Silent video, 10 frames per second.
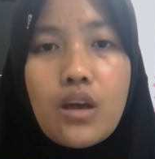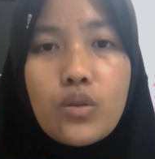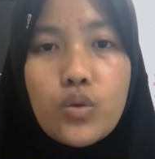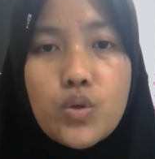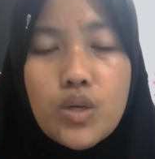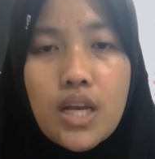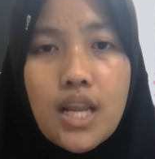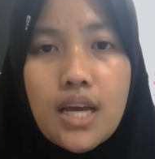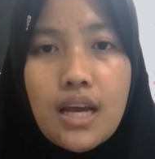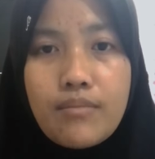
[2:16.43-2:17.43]

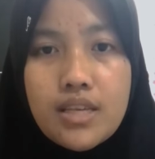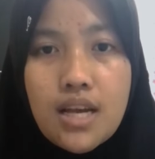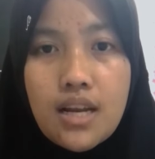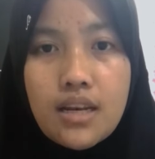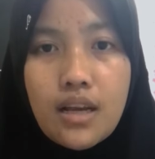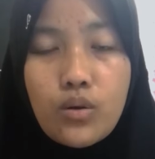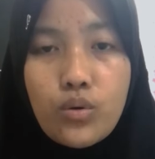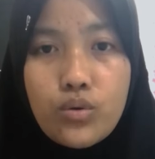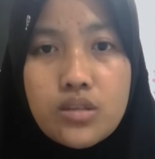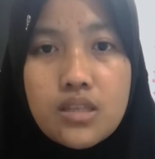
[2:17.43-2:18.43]
Tunjukkanlah kami jalan yang
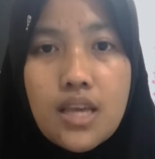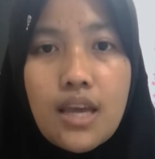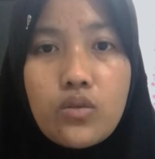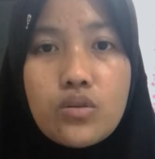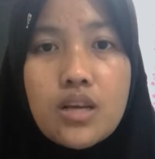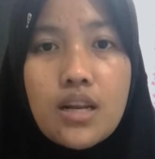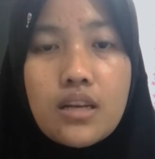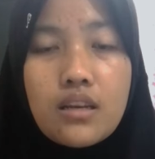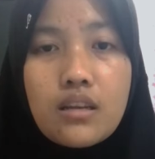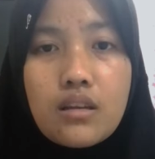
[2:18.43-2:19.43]
lurus, yaitu
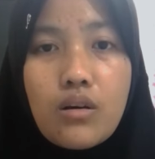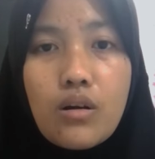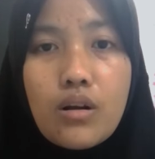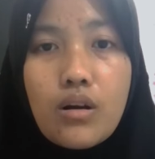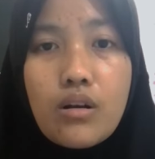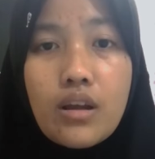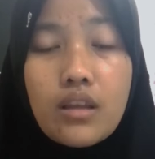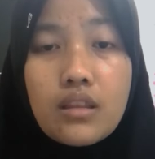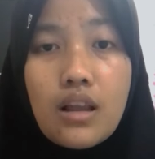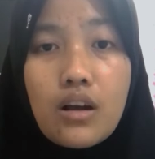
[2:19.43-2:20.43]
jalan orang-orang yang
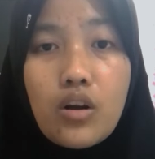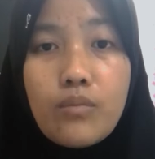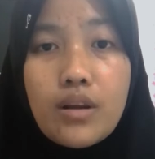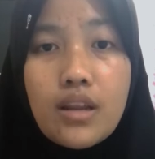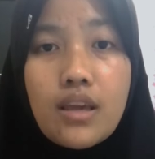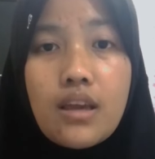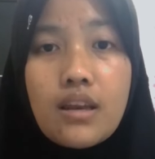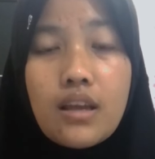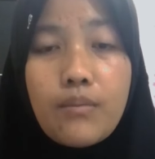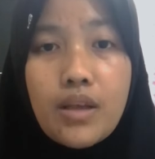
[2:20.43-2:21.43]
telah engkau beri
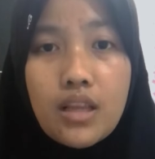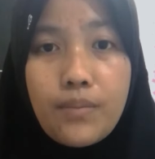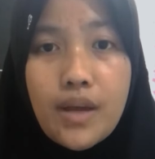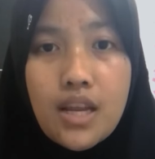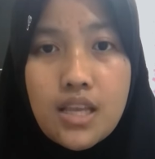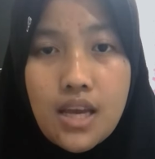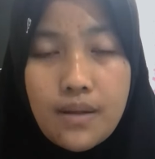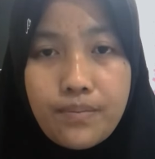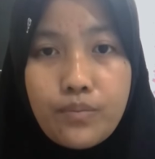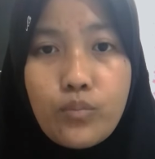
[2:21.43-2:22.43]
nikmat kepadanya,
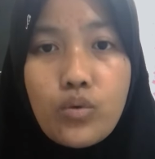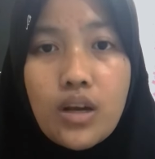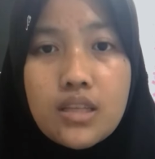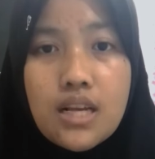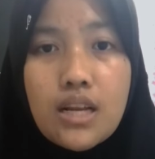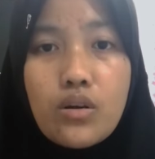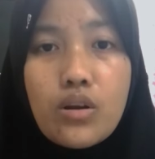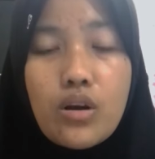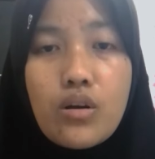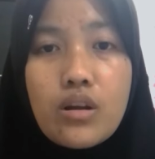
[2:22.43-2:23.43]
bukan jalan
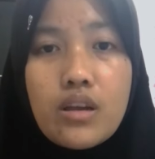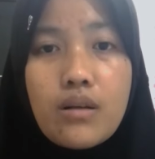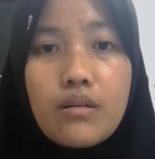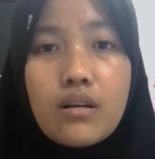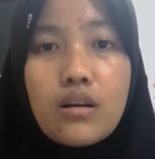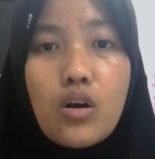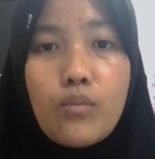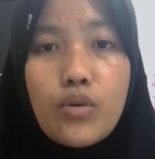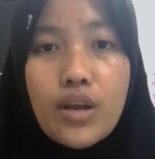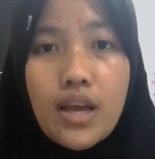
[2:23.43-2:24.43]
orang-orang yang engkau
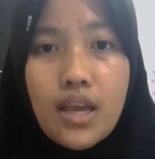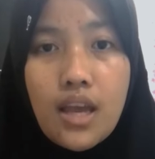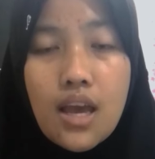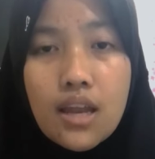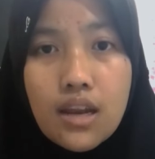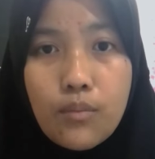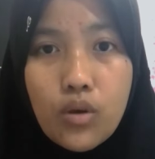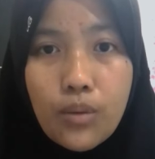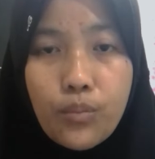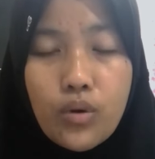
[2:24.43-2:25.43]
murkai, dan
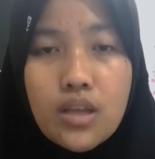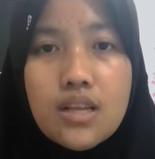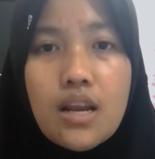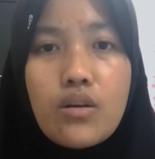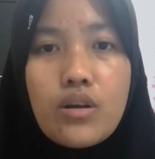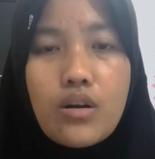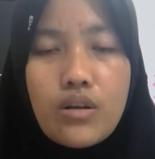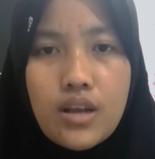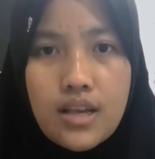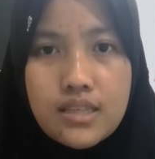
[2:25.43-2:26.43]
bukan pula jalan
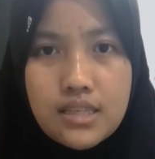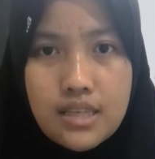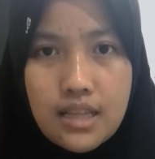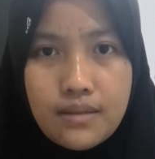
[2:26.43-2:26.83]
orang-orang yang sesat.